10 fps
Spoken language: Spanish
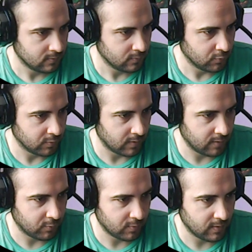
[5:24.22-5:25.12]
Muy
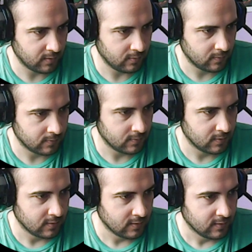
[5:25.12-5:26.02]
bien, muy bien.
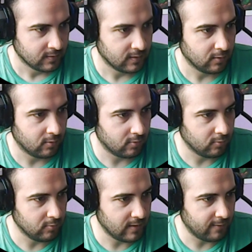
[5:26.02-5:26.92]
Tengo
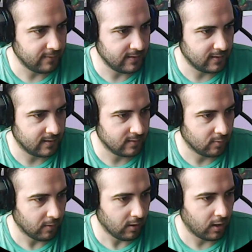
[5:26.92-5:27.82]
una vida y
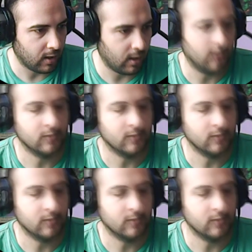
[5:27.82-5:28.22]
no... ¡Ah!